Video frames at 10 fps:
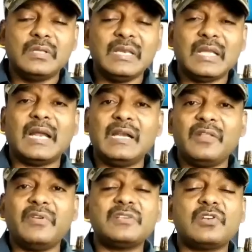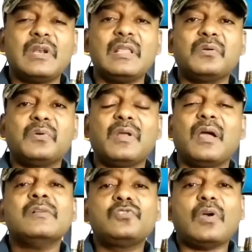దీని కల్టివేషన్ అనేది కూడా
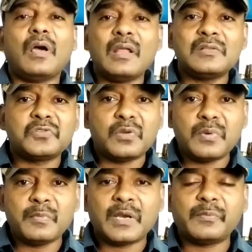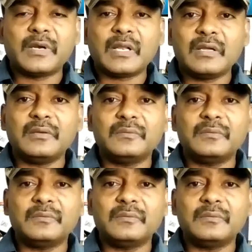చాలా సులభం అన్నమాట